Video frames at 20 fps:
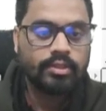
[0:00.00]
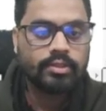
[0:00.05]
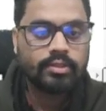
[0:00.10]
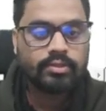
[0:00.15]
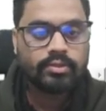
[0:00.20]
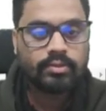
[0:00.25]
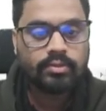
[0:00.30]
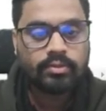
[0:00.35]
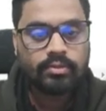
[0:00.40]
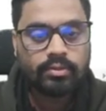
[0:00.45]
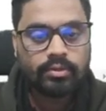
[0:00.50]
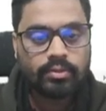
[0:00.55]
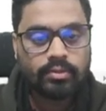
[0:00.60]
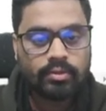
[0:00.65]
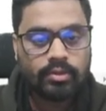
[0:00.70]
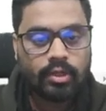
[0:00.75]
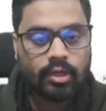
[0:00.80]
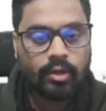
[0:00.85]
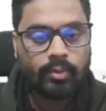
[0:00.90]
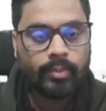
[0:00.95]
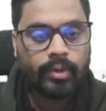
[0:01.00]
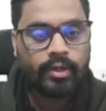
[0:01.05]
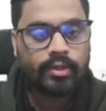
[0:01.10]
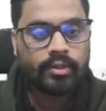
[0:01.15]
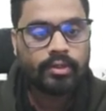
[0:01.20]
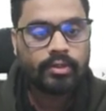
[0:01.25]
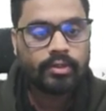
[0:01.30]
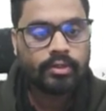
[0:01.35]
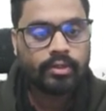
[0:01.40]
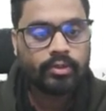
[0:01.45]
সো আমার
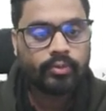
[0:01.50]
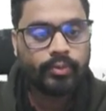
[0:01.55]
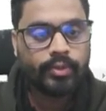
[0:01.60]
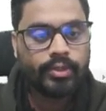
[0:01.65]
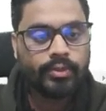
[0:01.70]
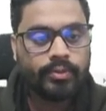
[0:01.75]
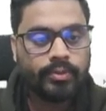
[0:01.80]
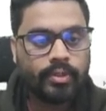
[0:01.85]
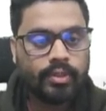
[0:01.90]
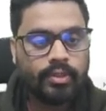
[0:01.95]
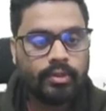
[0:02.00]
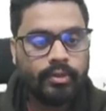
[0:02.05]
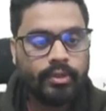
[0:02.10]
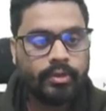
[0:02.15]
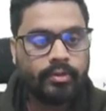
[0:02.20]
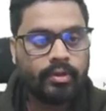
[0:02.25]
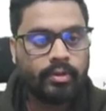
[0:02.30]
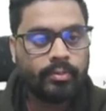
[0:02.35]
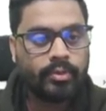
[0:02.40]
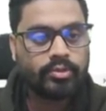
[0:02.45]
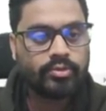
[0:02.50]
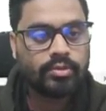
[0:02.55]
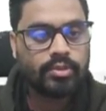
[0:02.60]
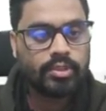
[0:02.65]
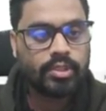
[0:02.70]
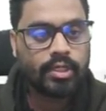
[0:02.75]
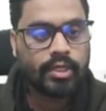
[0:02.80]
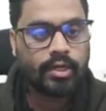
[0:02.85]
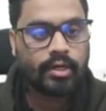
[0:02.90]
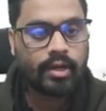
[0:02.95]
কুয়েরি হয়ে গেল এখন আমরা যদি
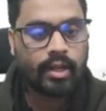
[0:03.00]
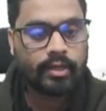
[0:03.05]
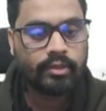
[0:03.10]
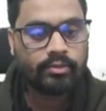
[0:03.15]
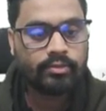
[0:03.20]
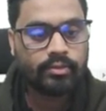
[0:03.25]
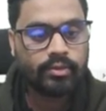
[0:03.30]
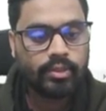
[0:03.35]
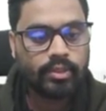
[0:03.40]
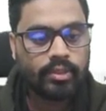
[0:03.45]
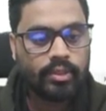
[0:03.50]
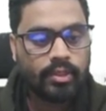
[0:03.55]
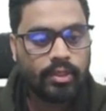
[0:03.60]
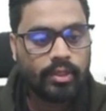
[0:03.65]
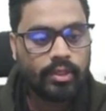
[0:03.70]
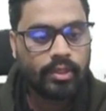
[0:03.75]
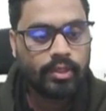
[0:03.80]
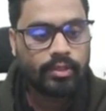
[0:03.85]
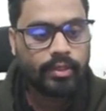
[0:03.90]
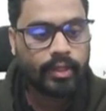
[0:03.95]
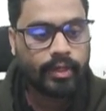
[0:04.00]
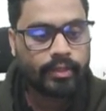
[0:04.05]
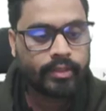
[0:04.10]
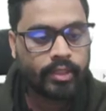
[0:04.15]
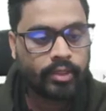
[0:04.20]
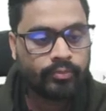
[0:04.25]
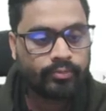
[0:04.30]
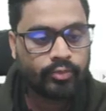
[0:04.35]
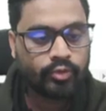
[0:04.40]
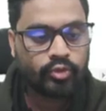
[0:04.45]
এটাকে রান করি তাহলে
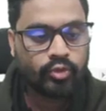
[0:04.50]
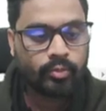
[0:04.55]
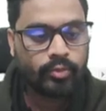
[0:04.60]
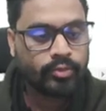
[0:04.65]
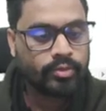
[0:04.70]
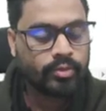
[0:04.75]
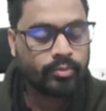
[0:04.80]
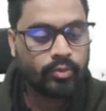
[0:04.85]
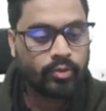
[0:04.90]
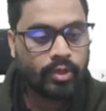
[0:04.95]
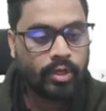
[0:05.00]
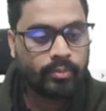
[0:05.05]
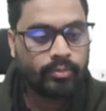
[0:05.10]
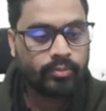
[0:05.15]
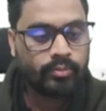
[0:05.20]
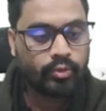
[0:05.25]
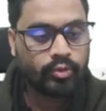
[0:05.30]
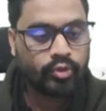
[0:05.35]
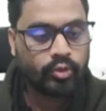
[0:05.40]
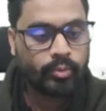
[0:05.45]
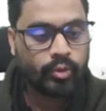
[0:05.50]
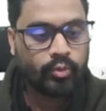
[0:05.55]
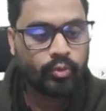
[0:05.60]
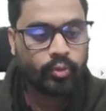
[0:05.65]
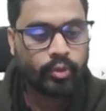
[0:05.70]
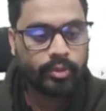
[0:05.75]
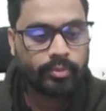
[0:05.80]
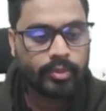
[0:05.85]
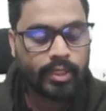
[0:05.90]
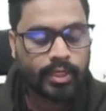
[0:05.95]
দেখেন প্রথমে ওই যে বললাম প্রথমে
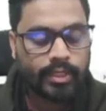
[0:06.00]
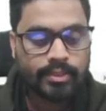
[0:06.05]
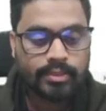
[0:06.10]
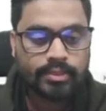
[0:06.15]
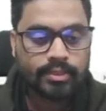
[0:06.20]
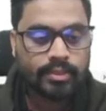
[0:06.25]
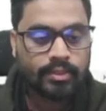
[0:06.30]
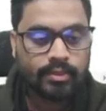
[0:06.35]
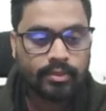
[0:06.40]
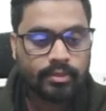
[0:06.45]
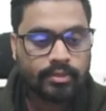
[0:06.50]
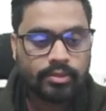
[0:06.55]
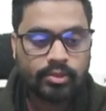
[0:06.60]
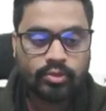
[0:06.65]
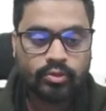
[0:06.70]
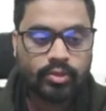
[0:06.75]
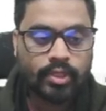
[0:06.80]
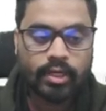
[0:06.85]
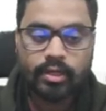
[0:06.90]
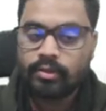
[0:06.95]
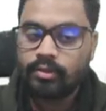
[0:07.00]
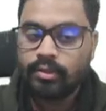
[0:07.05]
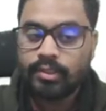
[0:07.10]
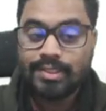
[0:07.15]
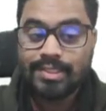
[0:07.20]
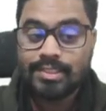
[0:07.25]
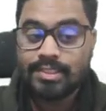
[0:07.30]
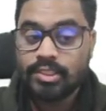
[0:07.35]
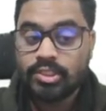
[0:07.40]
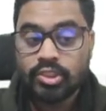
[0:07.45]
করিম দেখাচ্ছে যেহেতু তার
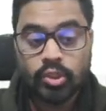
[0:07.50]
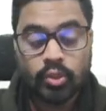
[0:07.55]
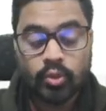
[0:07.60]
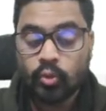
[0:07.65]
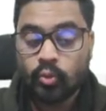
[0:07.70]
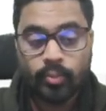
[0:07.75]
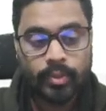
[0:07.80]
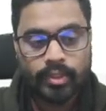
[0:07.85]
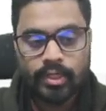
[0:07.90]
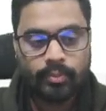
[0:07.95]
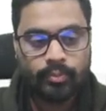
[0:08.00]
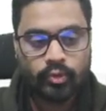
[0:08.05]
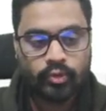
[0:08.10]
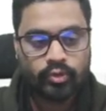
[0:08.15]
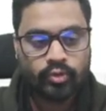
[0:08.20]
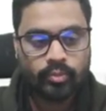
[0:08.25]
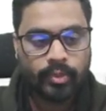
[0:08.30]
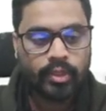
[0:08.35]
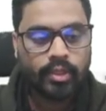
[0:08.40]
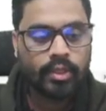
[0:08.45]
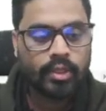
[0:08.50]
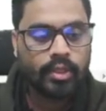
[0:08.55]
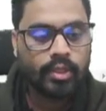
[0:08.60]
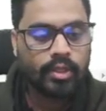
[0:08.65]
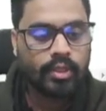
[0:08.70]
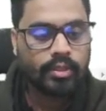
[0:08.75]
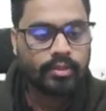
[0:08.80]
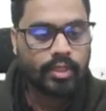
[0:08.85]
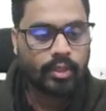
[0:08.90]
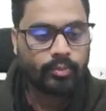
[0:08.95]
ডিস্ট্রিক্ট ছিল কুমিল্লা প্রথমে
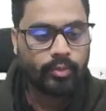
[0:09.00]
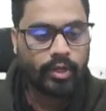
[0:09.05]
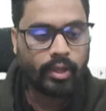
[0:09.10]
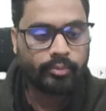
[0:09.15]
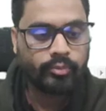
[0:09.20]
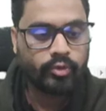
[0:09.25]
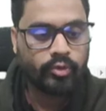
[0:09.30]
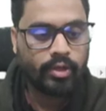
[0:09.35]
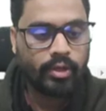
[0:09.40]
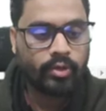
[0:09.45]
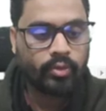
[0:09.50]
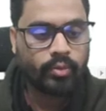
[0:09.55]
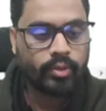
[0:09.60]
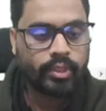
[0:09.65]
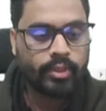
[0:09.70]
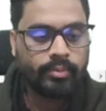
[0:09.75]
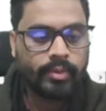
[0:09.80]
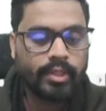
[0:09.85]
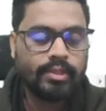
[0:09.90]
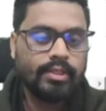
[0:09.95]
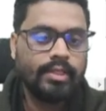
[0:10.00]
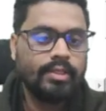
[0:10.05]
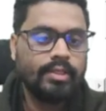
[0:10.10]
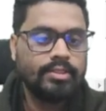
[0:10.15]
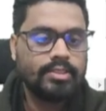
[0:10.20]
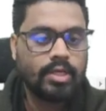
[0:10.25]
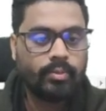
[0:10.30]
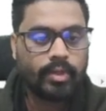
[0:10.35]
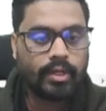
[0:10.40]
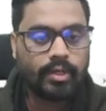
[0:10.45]
তারপরে আবদুল্লাহ রহিম অ্যান্ড দেন
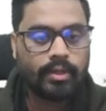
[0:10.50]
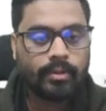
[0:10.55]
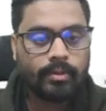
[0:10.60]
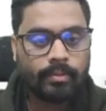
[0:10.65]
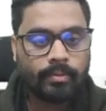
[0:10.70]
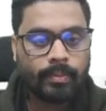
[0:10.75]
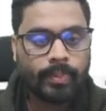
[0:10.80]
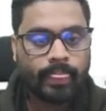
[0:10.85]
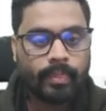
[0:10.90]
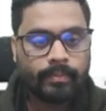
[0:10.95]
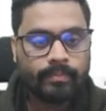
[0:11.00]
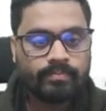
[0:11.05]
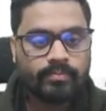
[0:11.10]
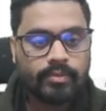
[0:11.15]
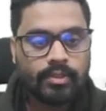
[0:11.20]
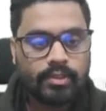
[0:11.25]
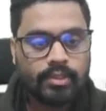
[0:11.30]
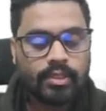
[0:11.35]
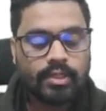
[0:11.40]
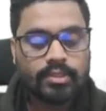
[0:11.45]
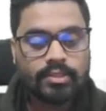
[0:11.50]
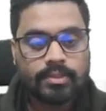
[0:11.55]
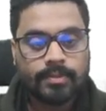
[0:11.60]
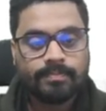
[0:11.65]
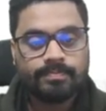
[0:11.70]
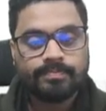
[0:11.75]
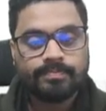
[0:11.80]
জামাল ঠিক আছে